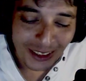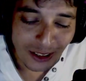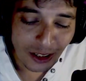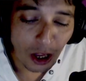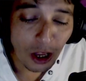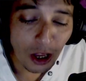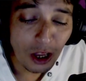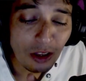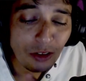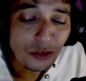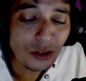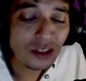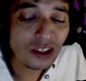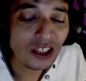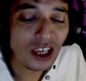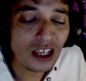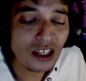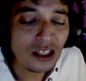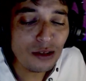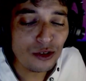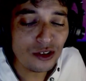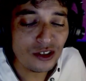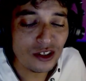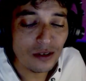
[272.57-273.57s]
donc ensuite
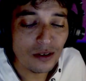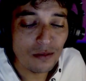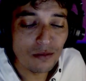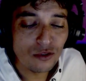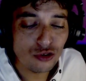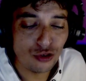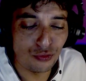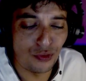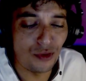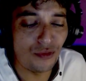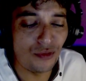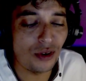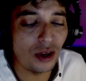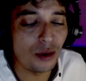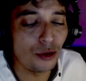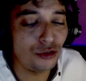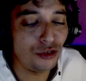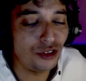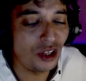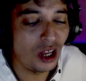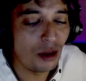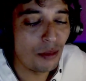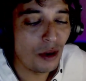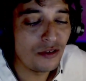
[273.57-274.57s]
Kali me dit, tu fais vraiment
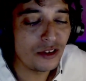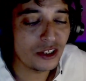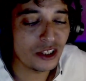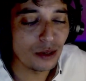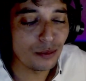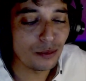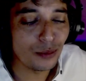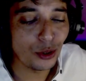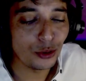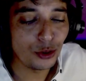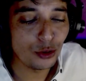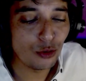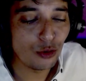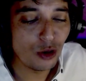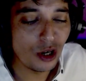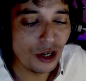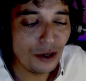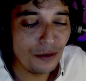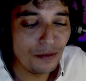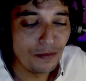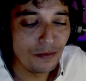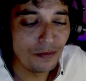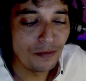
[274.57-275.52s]
du drama avec n'importe quoi.